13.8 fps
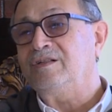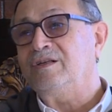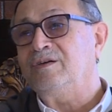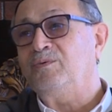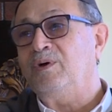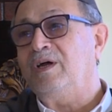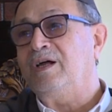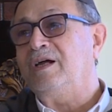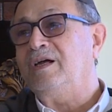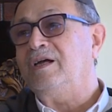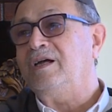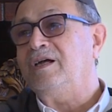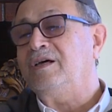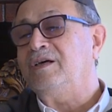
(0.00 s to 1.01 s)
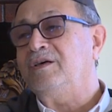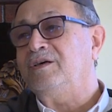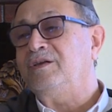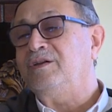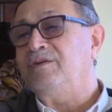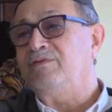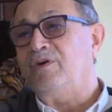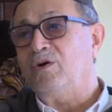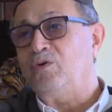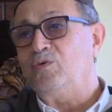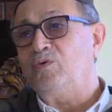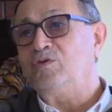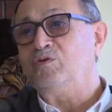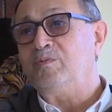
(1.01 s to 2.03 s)
ورفاقه
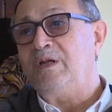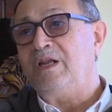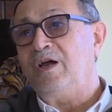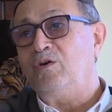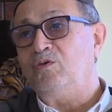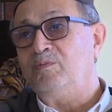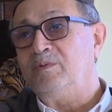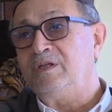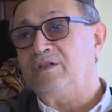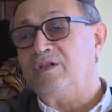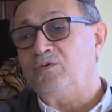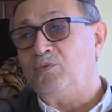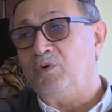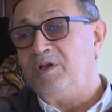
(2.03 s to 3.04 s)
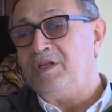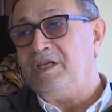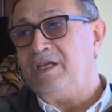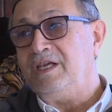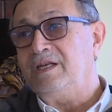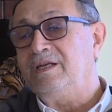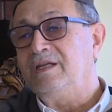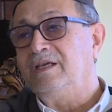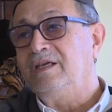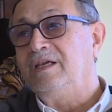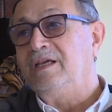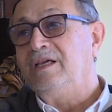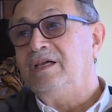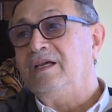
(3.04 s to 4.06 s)
وزملائه من التطوانيين
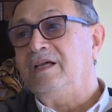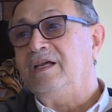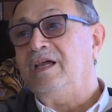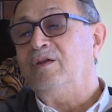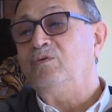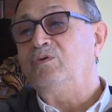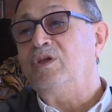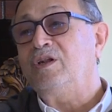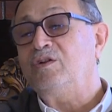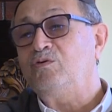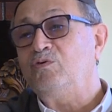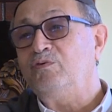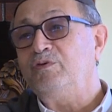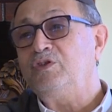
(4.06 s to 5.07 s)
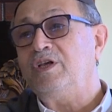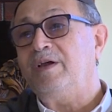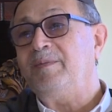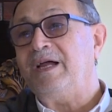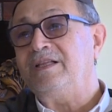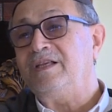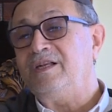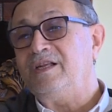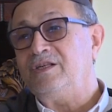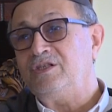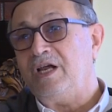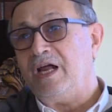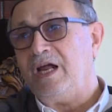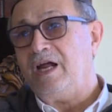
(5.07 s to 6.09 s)
كانوا درسوا في جامعة
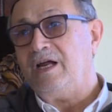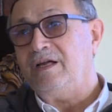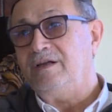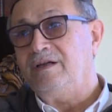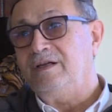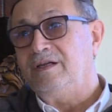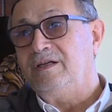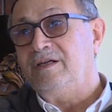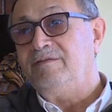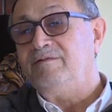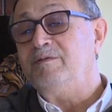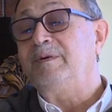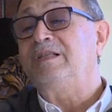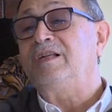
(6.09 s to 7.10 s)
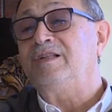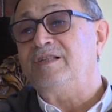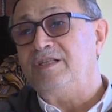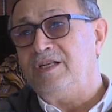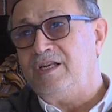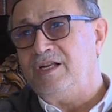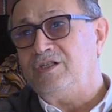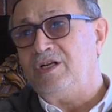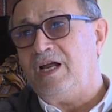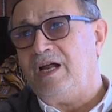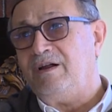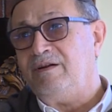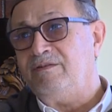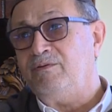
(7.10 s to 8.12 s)
النجاح في مدرسة
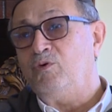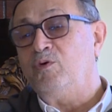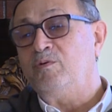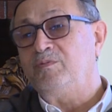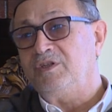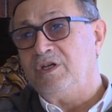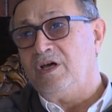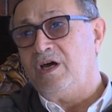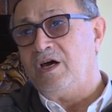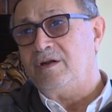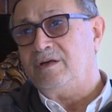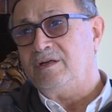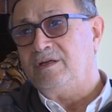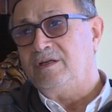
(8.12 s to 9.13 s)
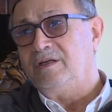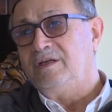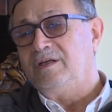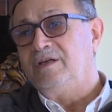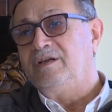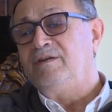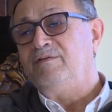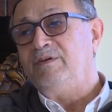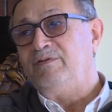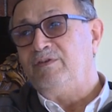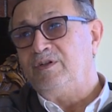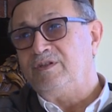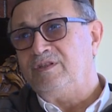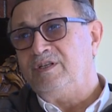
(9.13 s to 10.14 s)
النجاح وهم صغار في فلسطين في
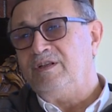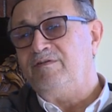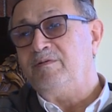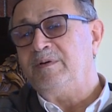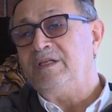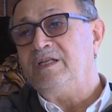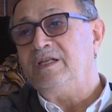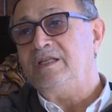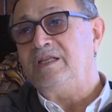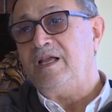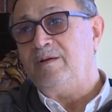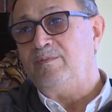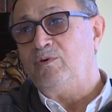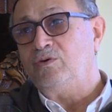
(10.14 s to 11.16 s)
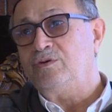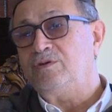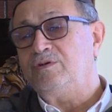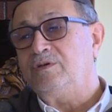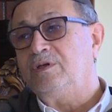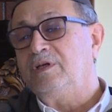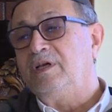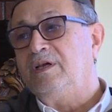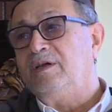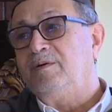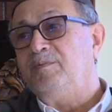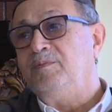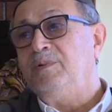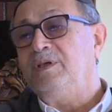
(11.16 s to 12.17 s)
فلسطين في مدينة نابلس
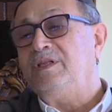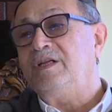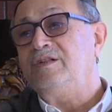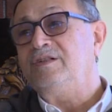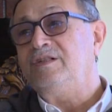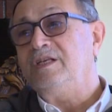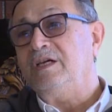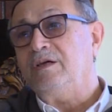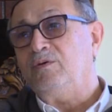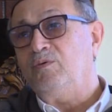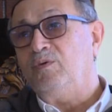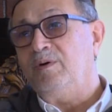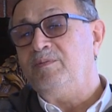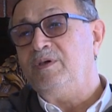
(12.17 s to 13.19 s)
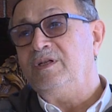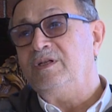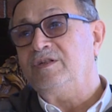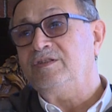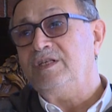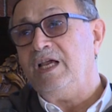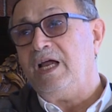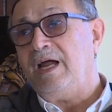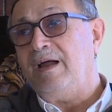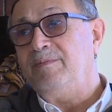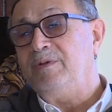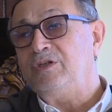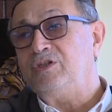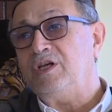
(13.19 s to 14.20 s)
بتنسيق وبنصيحة
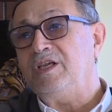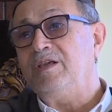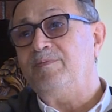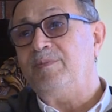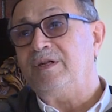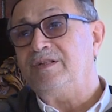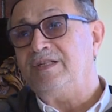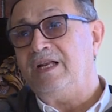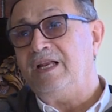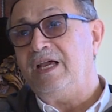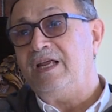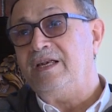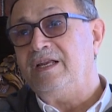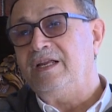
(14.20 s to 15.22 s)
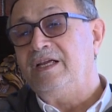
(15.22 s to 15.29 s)
من شكيب أرسلان